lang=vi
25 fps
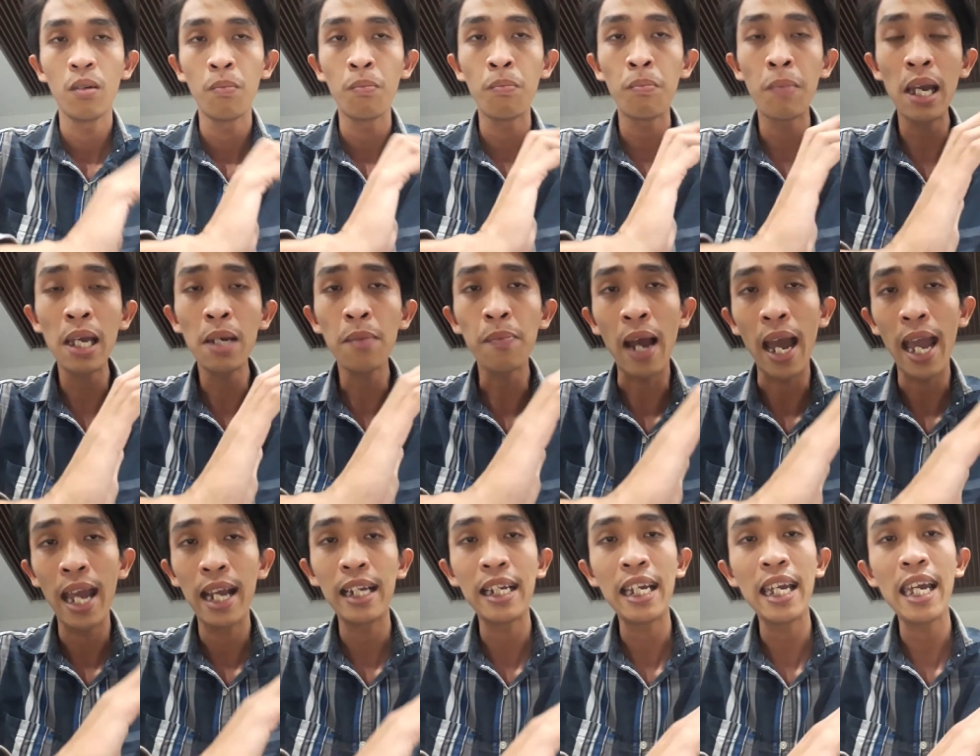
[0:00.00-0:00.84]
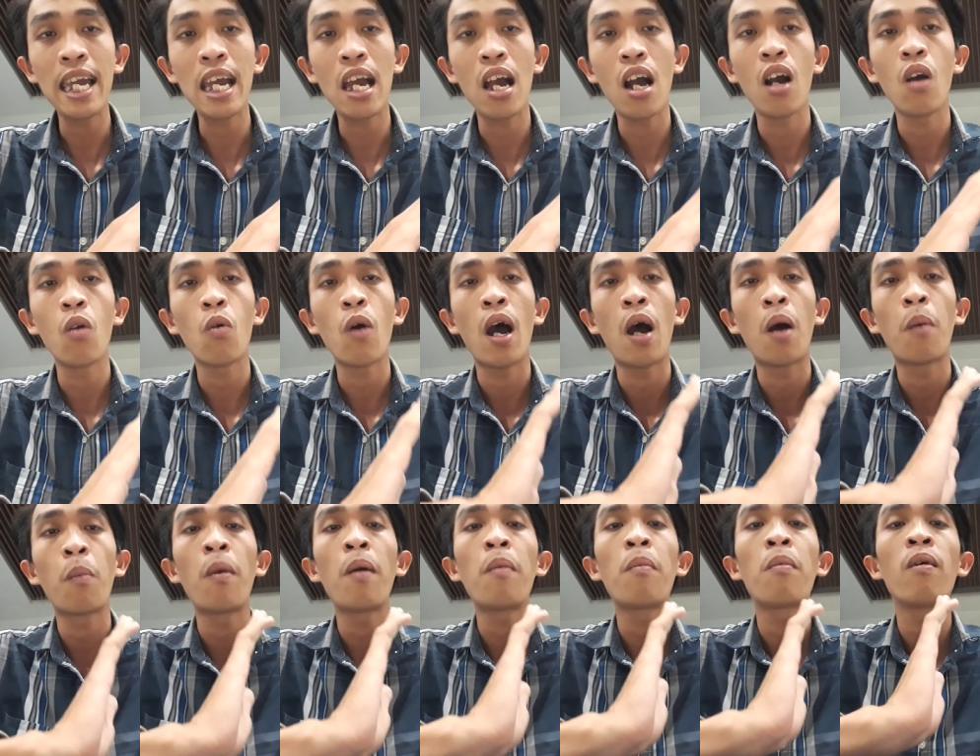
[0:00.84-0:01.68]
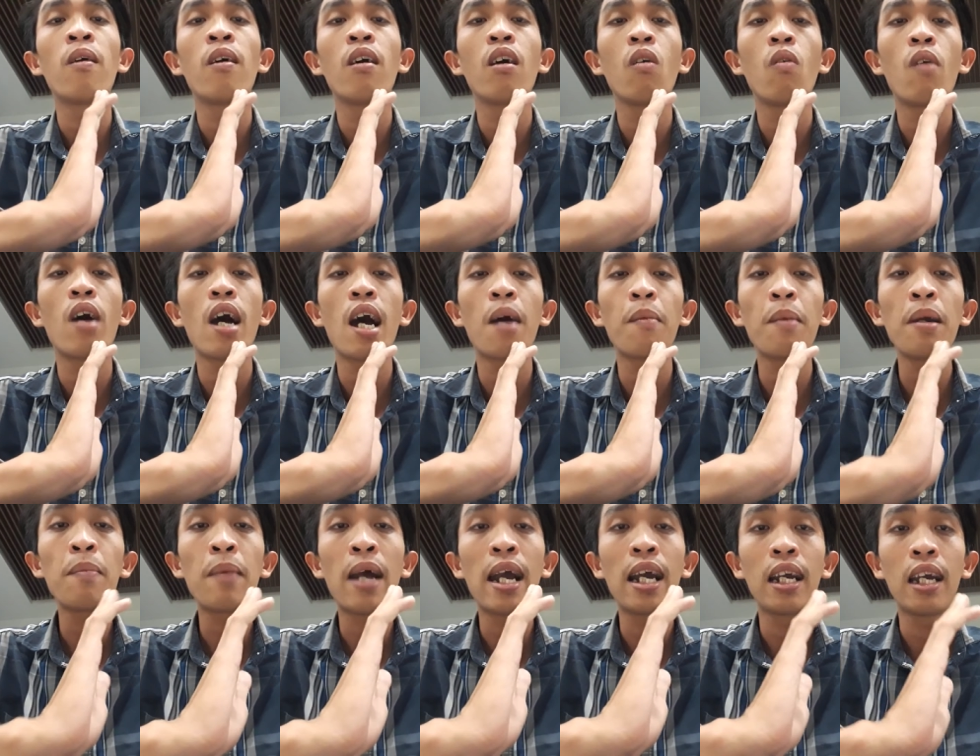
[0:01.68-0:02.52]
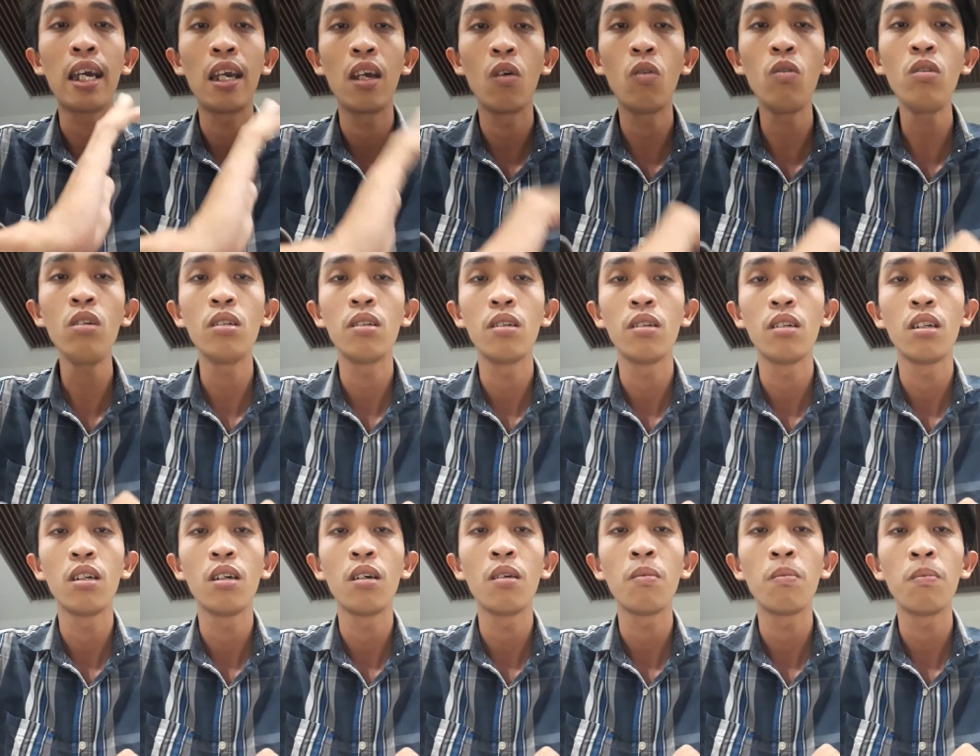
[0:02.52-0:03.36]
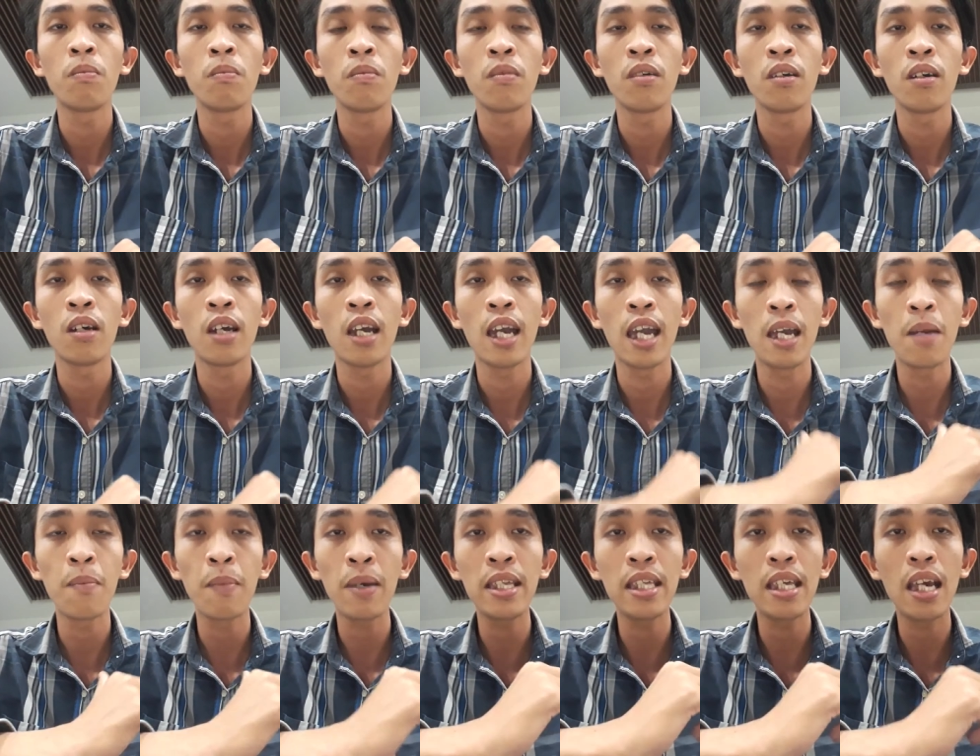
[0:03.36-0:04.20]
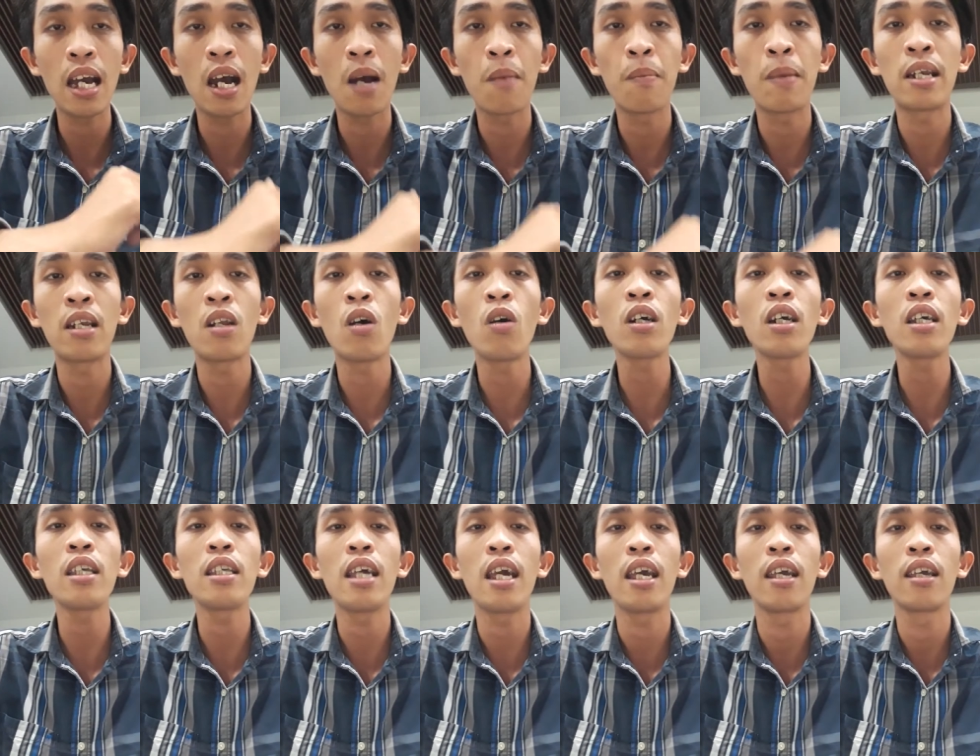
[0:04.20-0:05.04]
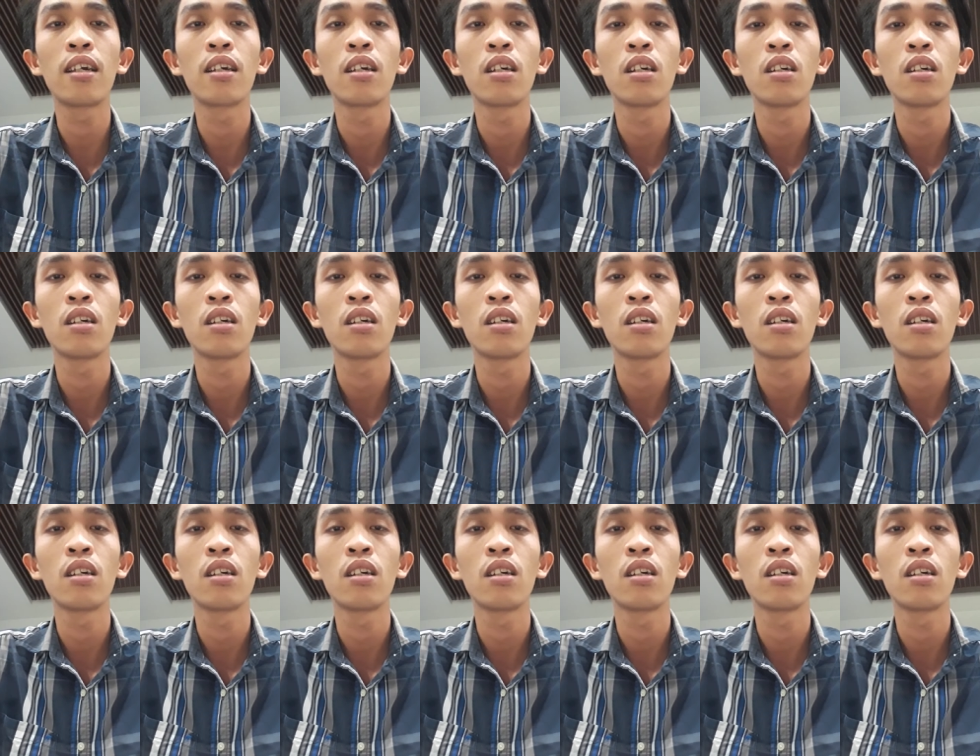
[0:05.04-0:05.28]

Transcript: mấy bạn nghe và, và mấy bạn hiểu hiện bây giờ mình nói cái gì